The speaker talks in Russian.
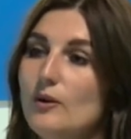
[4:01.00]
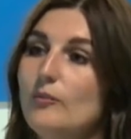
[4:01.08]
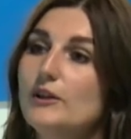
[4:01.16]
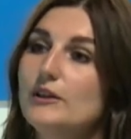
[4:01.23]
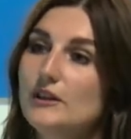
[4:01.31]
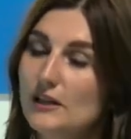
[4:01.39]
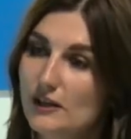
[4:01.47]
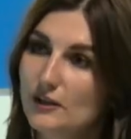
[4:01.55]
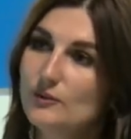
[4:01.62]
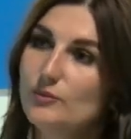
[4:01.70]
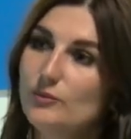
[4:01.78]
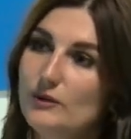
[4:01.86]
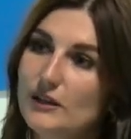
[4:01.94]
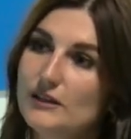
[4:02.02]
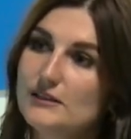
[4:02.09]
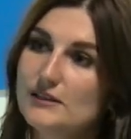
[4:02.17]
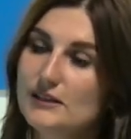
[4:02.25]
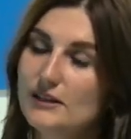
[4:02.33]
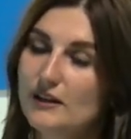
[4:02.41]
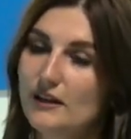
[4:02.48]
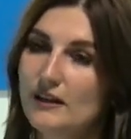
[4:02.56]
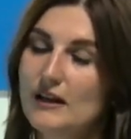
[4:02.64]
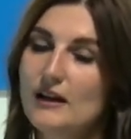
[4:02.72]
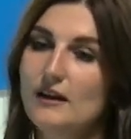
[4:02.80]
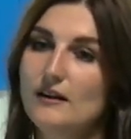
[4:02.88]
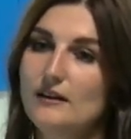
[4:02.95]
модельной библиотекой.
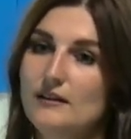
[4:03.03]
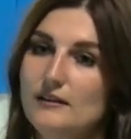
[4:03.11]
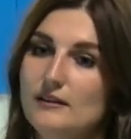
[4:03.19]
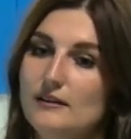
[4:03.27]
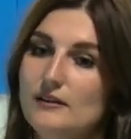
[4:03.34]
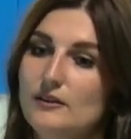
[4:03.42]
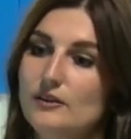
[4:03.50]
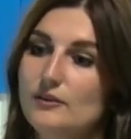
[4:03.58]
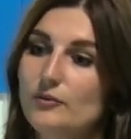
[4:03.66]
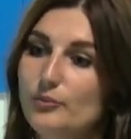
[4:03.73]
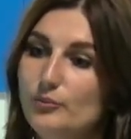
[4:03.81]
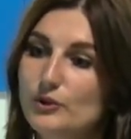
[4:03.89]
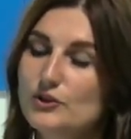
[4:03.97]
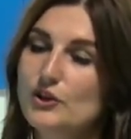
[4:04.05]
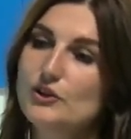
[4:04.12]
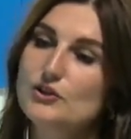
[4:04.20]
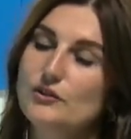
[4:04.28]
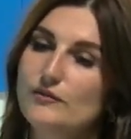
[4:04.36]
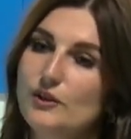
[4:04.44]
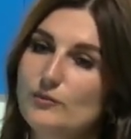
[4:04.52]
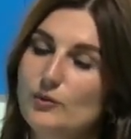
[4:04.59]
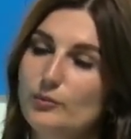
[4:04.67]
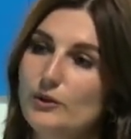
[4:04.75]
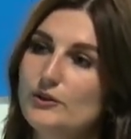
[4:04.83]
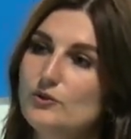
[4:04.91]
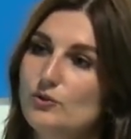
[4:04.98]
Э, в ближайшее время
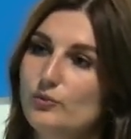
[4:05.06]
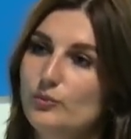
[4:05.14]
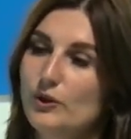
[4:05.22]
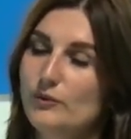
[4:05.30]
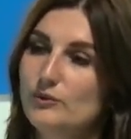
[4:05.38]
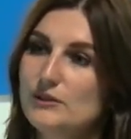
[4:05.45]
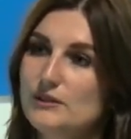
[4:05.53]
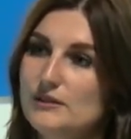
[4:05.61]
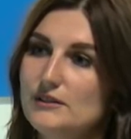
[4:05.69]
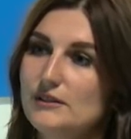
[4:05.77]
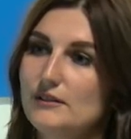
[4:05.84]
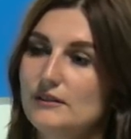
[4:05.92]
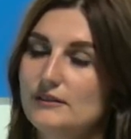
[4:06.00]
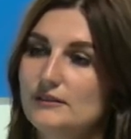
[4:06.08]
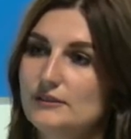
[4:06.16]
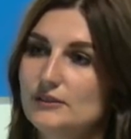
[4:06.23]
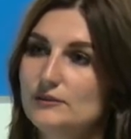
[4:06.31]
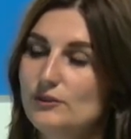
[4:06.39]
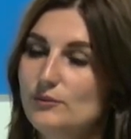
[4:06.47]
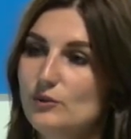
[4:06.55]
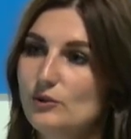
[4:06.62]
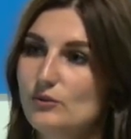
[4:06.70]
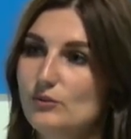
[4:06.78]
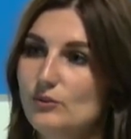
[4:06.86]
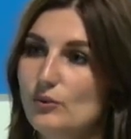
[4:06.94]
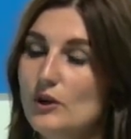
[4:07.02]
планируем приобрести
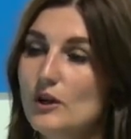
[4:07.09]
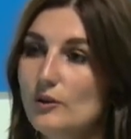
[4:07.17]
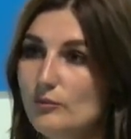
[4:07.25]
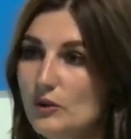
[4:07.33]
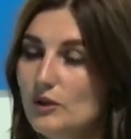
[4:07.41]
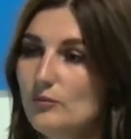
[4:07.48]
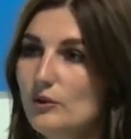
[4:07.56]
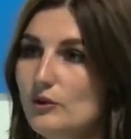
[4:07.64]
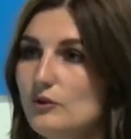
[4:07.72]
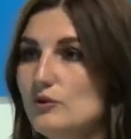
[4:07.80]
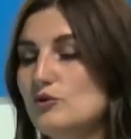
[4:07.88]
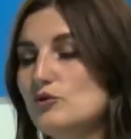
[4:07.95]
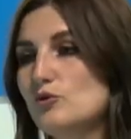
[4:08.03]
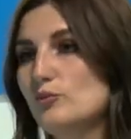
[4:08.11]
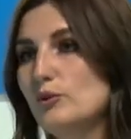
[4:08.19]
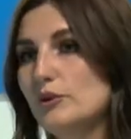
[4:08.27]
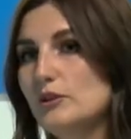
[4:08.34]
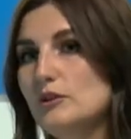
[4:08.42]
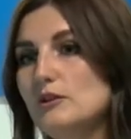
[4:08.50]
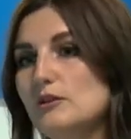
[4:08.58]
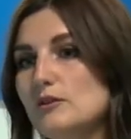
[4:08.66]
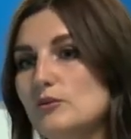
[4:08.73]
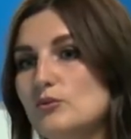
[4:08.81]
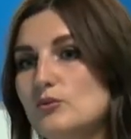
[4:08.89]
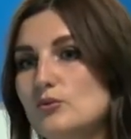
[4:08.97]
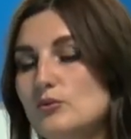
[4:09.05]
современную мебель, чтобы и
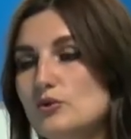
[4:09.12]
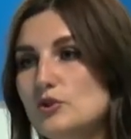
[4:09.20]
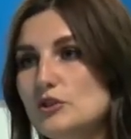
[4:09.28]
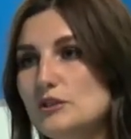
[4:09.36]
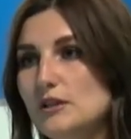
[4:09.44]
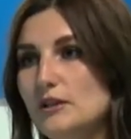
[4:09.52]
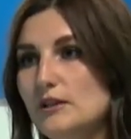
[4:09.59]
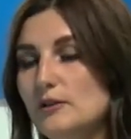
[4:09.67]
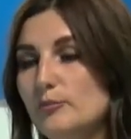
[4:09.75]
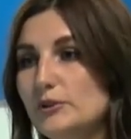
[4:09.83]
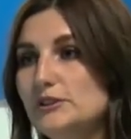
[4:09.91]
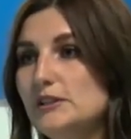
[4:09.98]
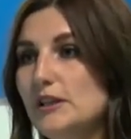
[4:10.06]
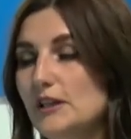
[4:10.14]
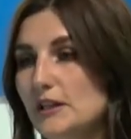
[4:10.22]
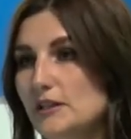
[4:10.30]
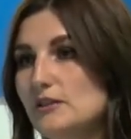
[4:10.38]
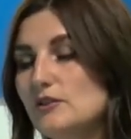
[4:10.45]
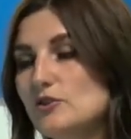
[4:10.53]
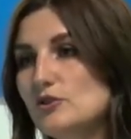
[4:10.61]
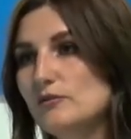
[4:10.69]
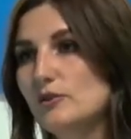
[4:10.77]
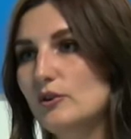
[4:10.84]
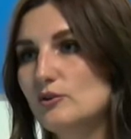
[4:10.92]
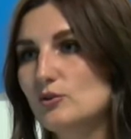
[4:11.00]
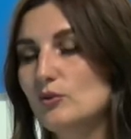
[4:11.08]
у жителей поселений нашего
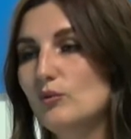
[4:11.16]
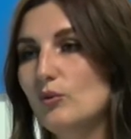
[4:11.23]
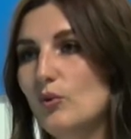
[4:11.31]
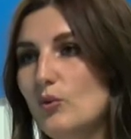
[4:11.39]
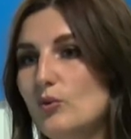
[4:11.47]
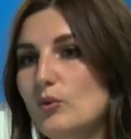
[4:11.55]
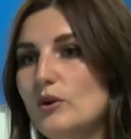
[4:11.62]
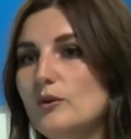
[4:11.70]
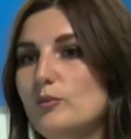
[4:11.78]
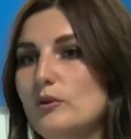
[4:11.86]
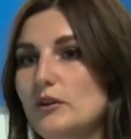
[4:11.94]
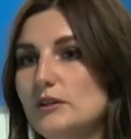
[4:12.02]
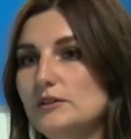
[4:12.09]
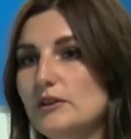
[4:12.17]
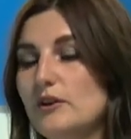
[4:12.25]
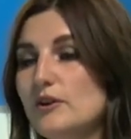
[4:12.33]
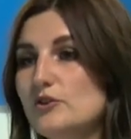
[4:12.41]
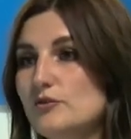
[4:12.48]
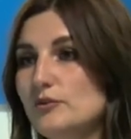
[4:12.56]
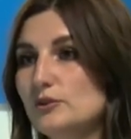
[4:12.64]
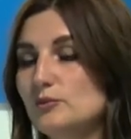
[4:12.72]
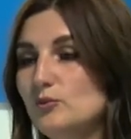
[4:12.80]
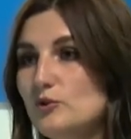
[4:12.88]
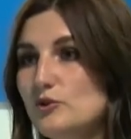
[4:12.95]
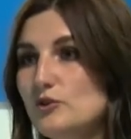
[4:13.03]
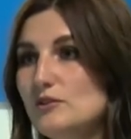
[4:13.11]
городского округа была такая же
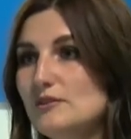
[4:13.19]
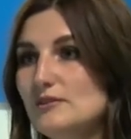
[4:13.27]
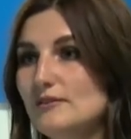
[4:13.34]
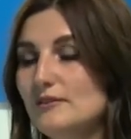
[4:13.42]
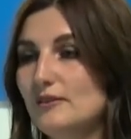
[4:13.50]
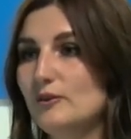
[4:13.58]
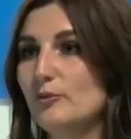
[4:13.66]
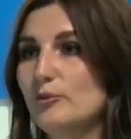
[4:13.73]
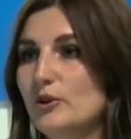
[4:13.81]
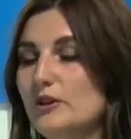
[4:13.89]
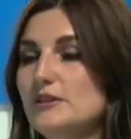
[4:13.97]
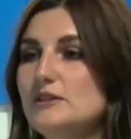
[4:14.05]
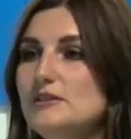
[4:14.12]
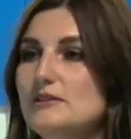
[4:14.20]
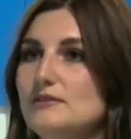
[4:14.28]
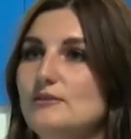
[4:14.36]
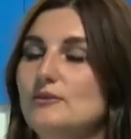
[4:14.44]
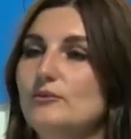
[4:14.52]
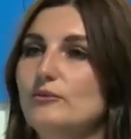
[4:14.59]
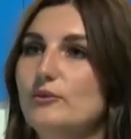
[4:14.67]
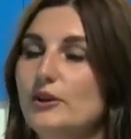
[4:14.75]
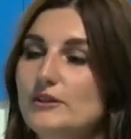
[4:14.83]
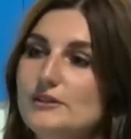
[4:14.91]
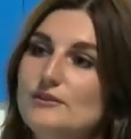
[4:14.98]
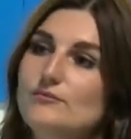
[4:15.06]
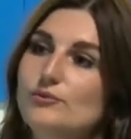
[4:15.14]
возможность приходить в
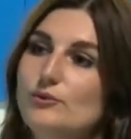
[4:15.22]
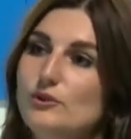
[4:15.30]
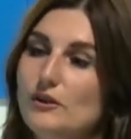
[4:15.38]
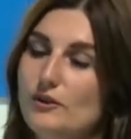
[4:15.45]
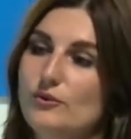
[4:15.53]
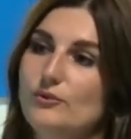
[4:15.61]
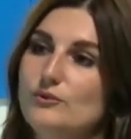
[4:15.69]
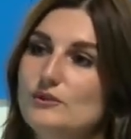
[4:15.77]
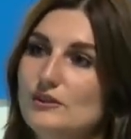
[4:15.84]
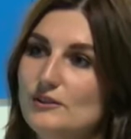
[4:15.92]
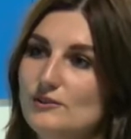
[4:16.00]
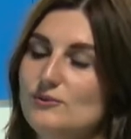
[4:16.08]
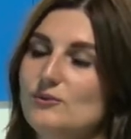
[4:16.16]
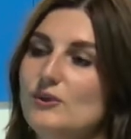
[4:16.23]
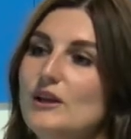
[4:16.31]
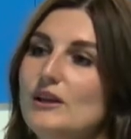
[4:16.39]
красивую, яркую, интересную